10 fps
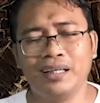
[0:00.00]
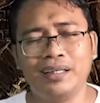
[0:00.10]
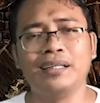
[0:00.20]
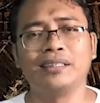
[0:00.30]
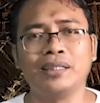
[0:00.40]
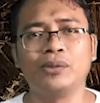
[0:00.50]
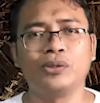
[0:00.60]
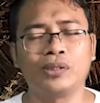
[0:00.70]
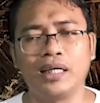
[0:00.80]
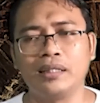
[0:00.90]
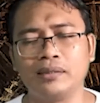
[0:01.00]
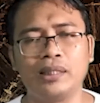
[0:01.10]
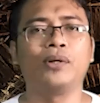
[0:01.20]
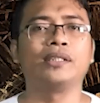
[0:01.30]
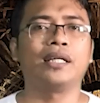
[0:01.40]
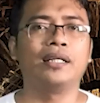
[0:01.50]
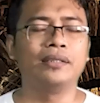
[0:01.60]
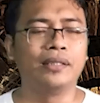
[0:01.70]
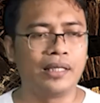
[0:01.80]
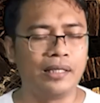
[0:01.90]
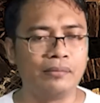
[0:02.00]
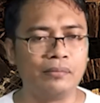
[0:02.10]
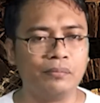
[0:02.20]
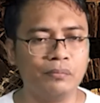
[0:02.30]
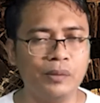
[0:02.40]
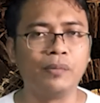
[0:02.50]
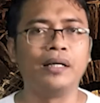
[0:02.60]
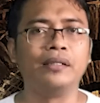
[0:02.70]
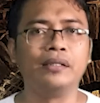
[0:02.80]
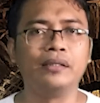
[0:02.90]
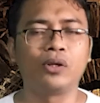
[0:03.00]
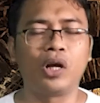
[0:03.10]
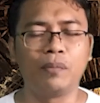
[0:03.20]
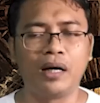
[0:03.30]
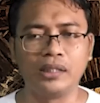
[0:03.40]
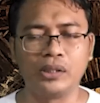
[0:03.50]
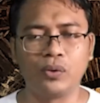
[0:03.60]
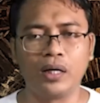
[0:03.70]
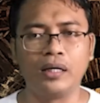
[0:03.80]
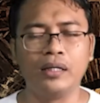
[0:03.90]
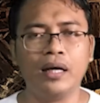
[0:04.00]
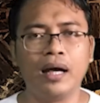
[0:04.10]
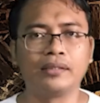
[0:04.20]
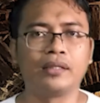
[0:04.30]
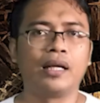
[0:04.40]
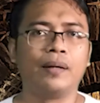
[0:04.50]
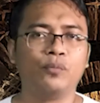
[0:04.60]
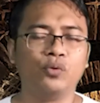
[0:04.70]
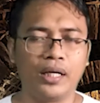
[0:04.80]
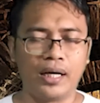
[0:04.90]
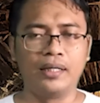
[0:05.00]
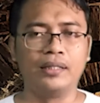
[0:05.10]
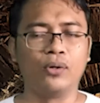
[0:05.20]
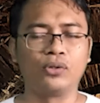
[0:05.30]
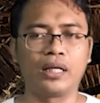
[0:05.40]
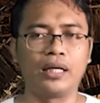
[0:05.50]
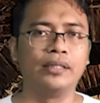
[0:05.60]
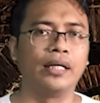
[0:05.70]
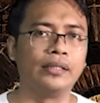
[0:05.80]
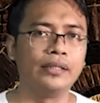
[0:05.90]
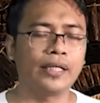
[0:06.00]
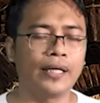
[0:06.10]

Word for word: Dan saya terus terang kecewa sekali dengan Bima ini, seorang mahasiswa asal Lampung yang ada di Australia ini.